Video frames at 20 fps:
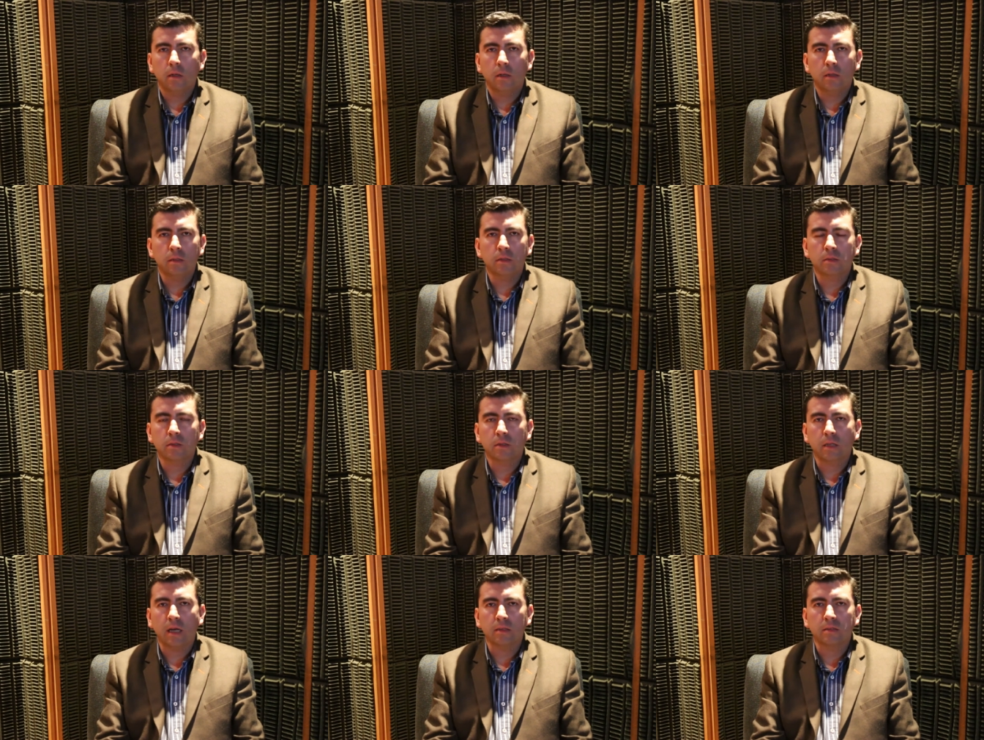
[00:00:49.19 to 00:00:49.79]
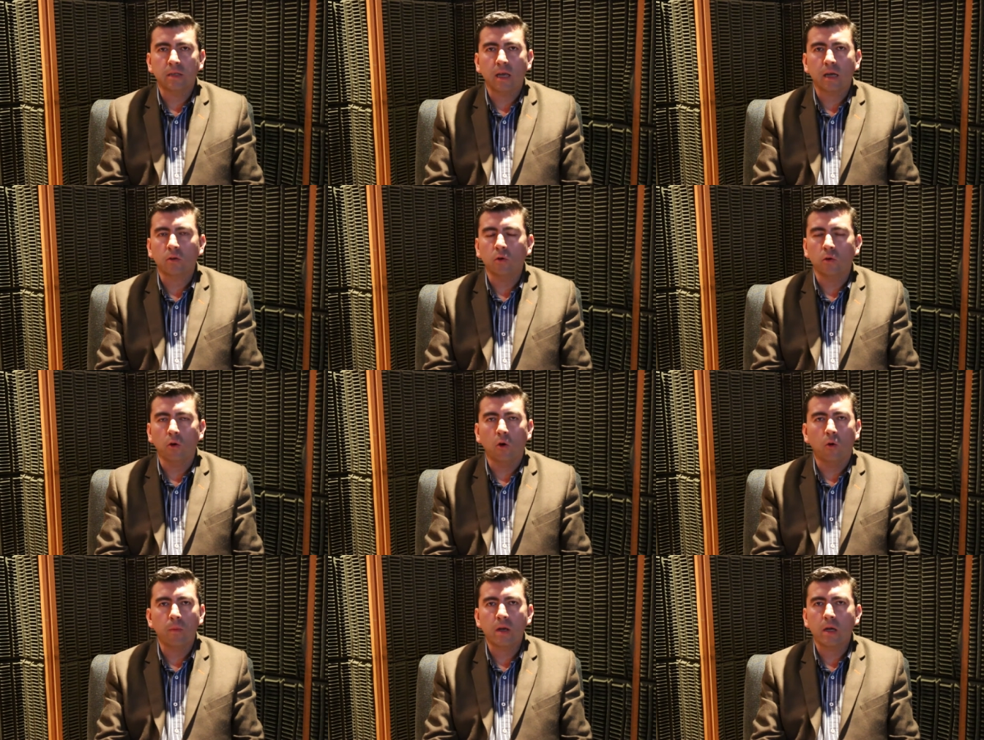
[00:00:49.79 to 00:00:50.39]
instancia
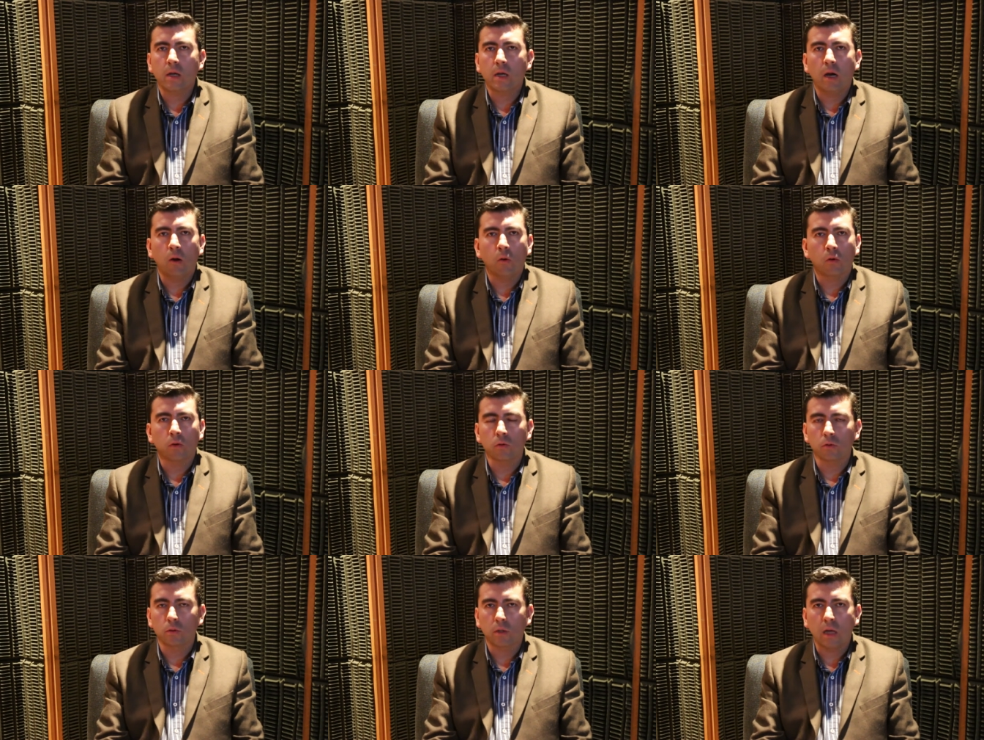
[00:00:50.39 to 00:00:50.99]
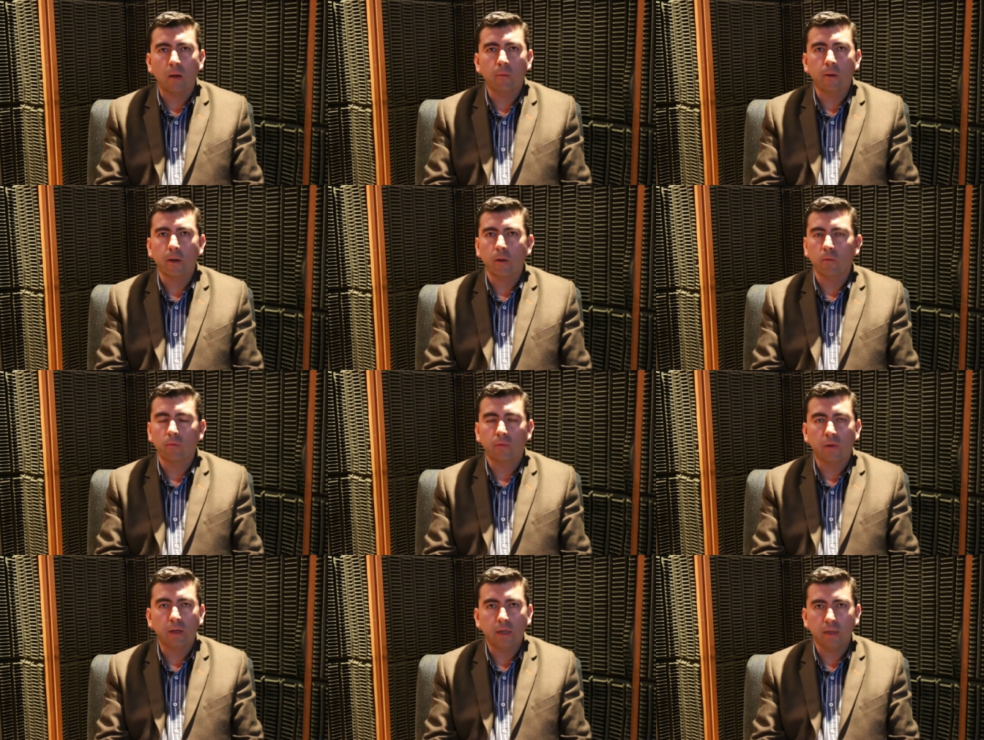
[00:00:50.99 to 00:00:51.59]
económica o contable o
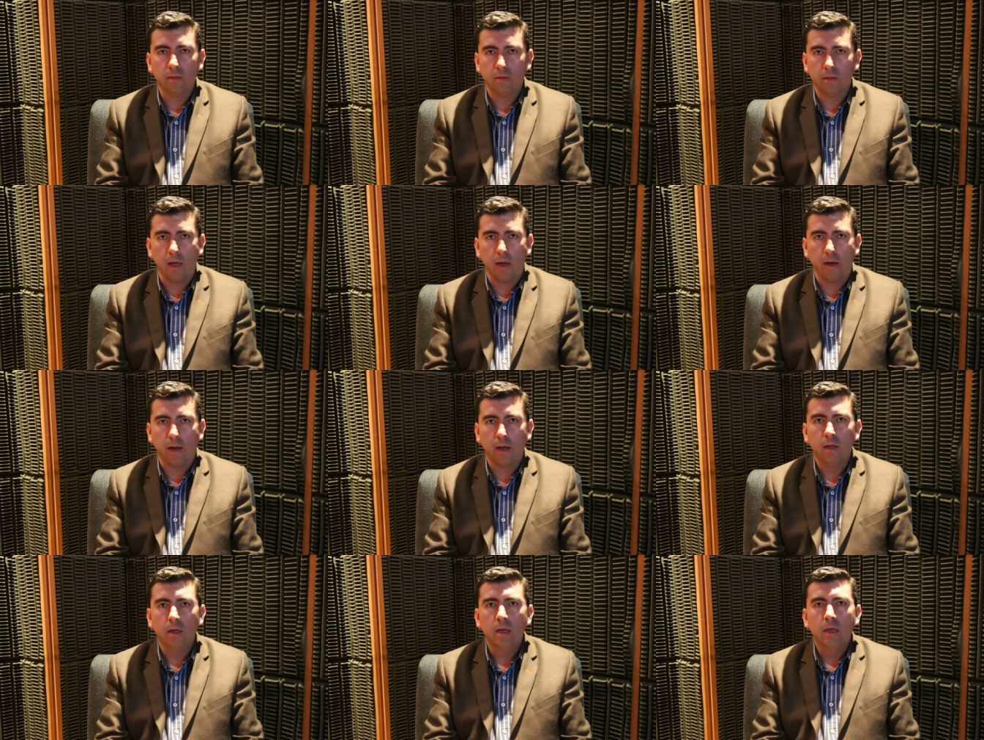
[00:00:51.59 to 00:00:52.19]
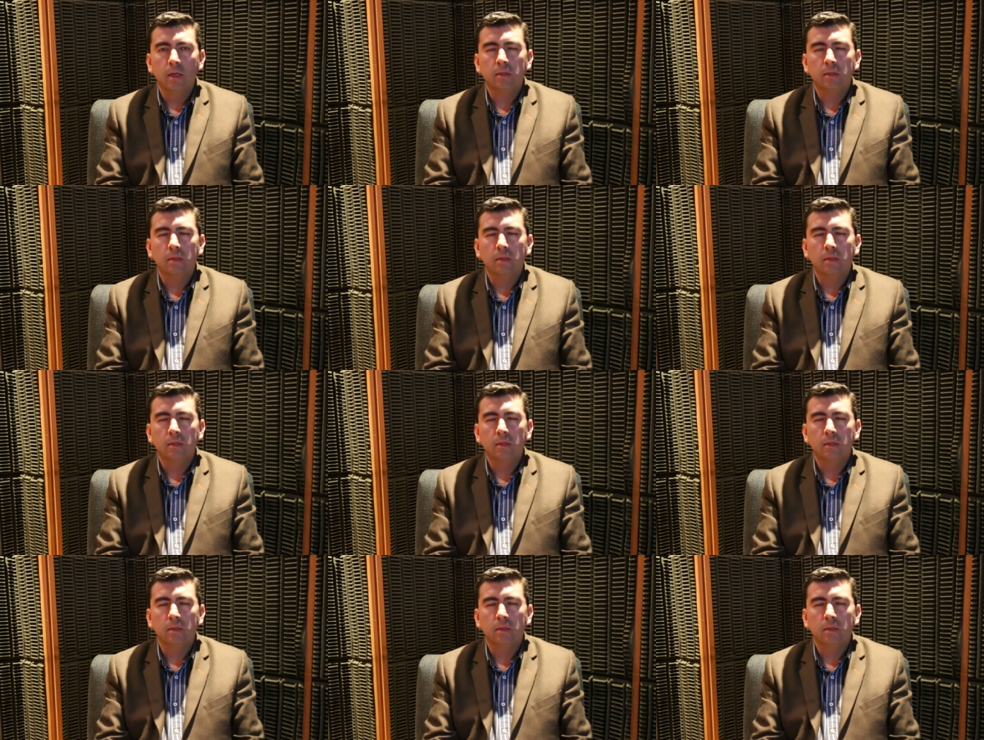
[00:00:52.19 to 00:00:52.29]
financiera